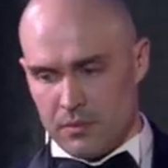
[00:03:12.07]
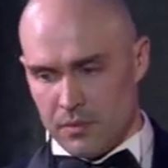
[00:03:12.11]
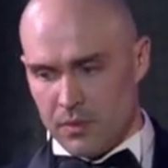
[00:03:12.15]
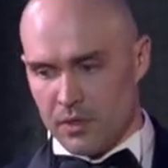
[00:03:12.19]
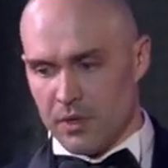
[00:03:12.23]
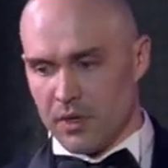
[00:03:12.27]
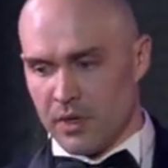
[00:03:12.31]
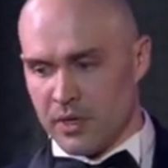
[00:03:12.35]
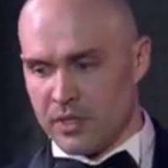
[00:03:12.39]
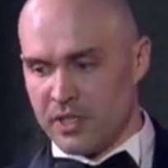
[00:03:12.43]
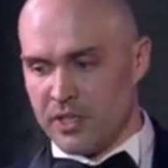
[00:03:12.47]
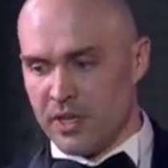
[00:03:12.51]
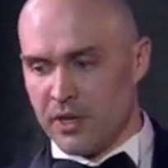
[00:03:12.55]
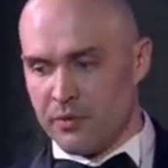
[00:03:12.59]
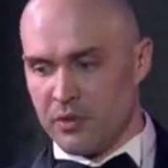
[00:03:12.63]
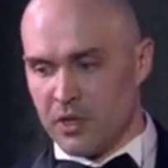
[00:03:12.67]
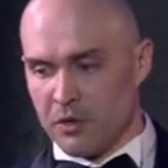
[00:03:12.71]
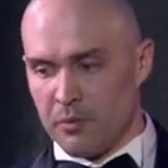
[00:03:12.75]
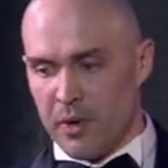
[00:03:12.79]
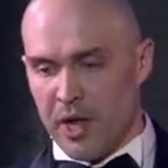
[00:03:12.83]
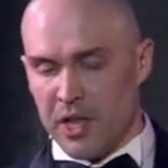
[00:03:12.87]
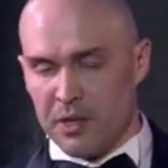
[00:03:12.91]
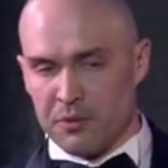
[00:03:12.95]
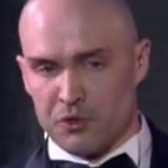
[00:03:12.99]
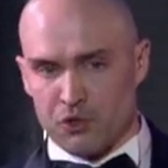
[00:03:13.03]
где в
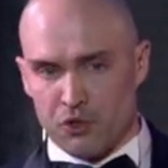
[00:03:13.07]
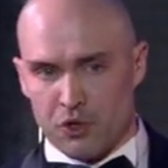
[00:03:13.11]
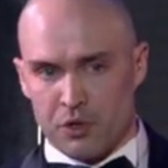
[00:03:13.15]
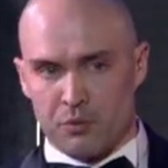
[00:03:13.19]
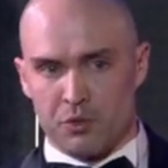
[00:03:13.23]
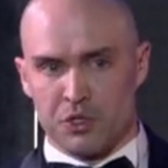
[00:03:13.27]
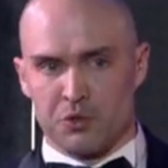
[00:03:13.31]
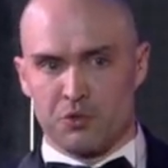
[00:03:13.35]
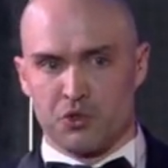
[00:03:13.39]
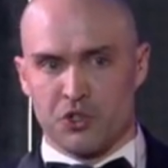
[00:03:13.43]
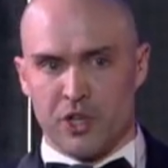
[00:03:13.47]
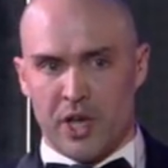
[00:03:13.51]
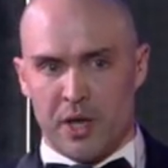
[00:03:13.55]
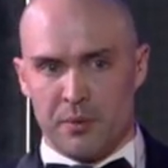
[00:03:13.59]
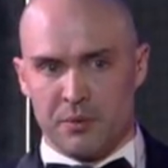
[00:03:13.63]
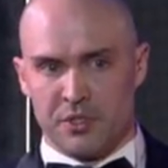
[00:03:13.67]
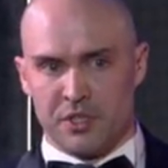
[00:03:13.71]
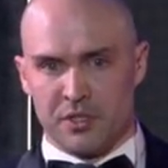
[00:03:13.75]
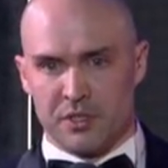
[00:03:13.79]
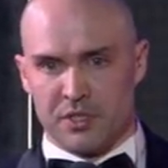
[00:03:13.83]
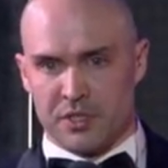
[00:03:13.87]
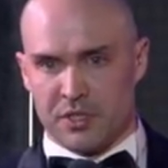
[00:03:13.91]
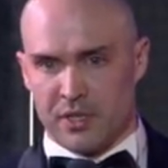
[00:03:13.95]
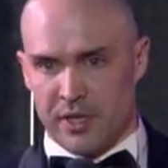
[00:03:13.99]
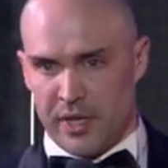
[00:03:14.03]
нормальном слое мы запускаем
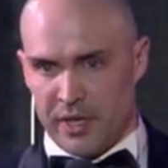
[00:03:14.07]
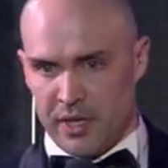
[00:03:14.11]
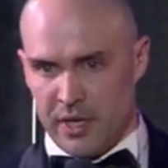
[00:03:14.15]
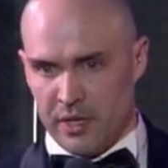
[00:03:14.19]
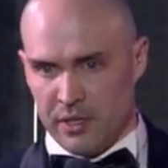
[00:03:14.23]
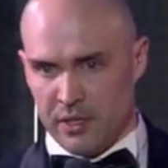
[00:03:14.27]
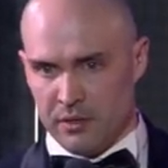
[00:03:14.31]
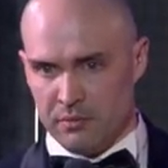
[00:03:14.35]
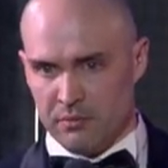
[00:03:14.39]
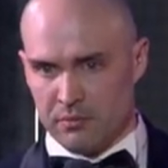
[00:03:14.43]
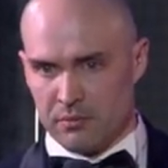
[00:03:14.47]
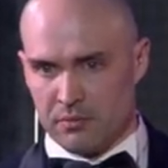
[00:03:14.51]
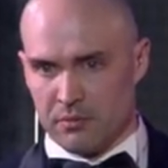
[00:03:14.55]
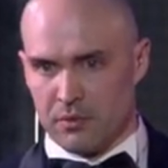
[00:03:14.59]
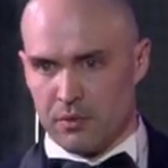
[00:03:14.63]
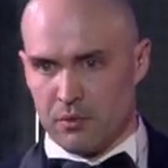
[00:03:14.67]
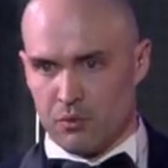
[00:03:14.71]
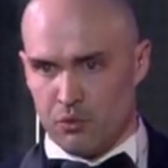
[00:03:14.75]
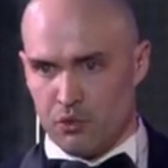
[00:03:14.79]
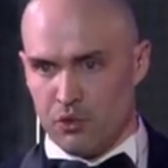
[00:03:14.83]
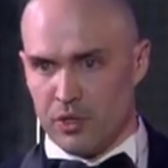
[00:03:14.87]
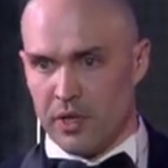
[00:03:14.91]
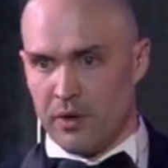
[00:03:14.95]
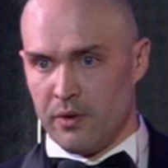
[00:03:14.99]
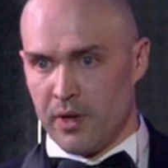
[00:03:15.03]
синтез коллагена,
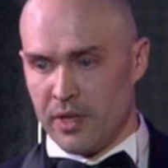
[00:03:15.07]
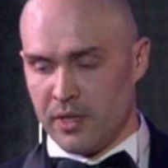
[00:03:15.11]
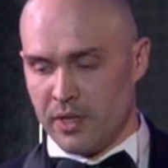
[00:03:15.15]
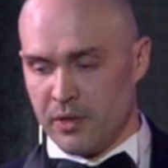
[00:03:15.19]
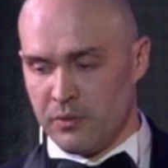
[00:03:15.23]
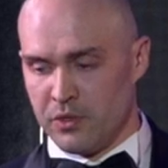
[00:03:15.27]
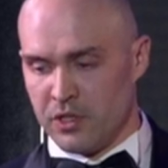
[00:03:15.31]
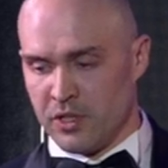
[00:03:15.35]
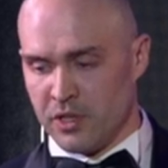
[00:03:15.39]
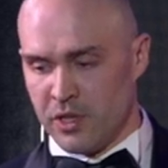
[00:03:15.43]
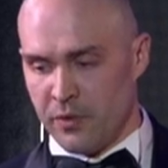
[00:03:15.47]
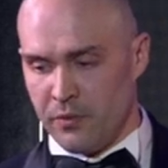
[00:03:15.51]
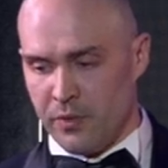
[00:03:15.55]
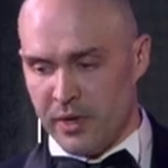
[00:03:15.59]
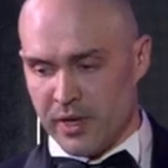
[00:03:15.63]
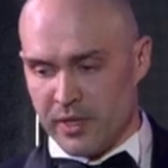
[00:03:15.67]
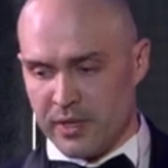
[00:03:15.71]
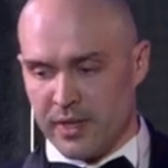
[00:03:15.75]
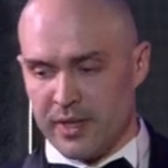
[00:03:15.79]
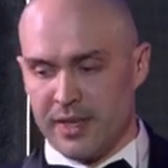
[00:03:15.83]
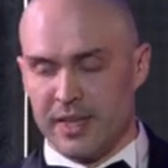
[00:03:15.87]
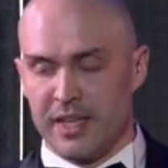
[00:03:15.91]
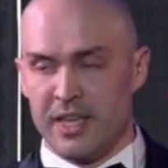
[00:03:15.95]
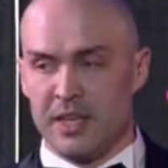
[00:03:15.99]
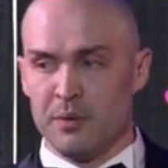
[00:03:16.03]
будет давать лифтинг-эффект.
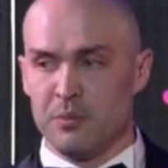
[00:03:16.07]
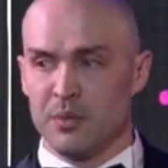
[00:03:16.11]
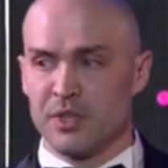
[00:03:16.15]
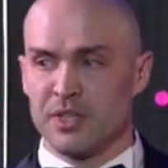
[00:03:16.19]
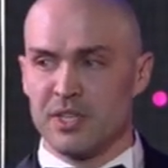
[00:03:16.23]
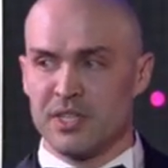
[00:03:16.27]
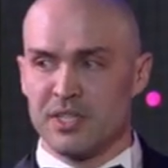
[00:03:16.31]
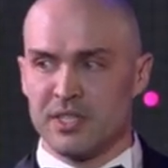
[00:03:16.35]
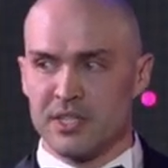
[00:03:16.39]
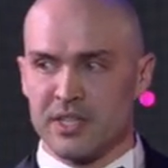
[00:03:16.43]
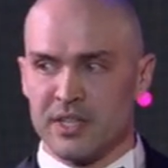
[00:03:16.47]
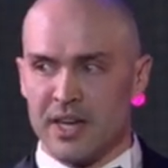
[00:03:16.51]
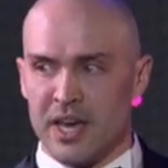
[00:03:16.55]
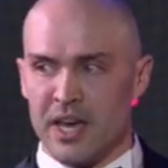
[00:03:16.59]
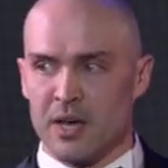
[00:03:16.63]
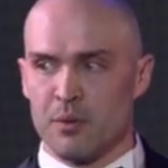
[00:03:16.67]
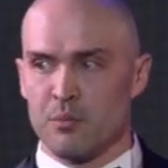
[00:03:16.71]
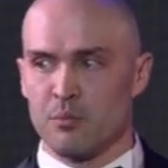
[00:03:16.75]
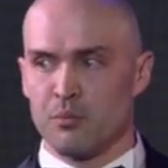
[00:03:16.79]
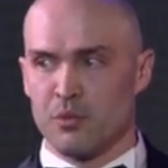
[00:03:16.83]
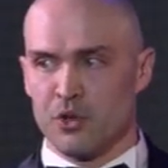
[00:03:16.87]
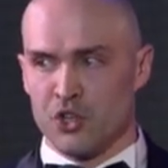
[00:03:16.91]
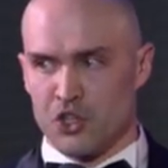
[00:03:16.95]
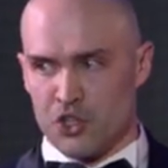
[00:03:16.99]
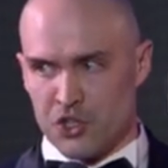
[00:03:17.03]
И мы
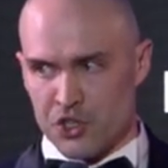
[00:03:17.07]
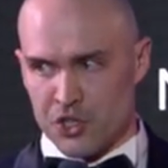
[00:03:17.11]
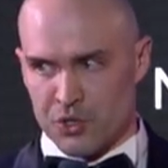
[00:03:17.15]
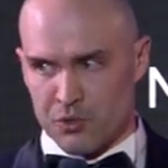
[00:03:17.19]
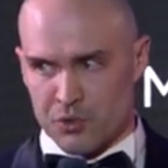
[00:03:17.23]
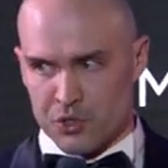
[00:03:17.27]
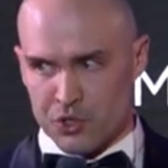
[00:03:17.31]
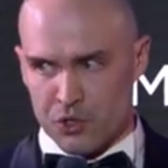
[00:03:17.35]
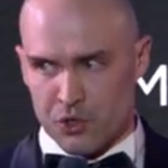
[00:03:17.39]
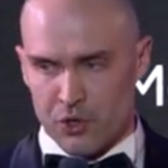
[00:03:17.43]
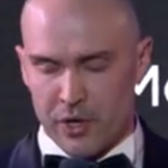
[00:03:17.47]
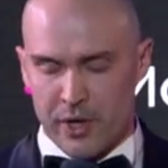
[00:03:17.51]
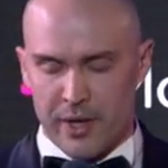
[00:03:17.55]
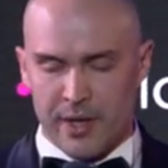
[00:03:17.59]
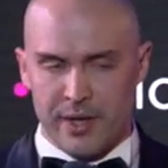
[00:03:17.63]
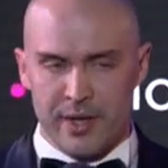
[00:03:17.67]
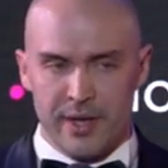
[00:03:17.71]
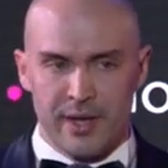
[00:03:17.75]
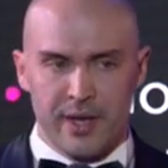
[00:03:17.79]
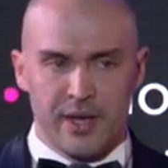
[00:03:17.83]
достигаем мышечного слоя.